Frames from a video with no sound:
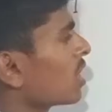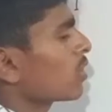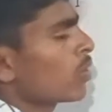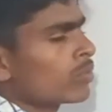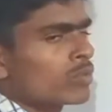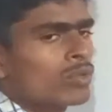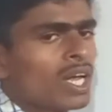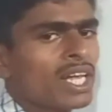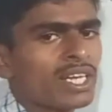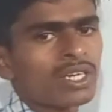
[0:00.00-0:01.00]
साठ और
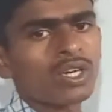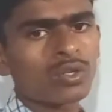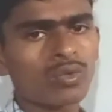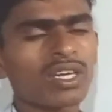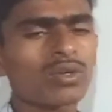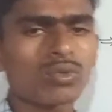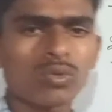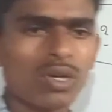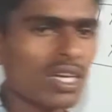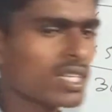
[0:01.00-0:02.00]
गुना एक तो एक को
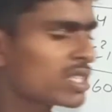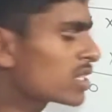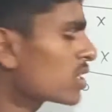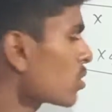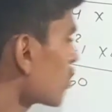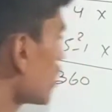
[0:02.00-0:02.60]
गुना कीजिएगा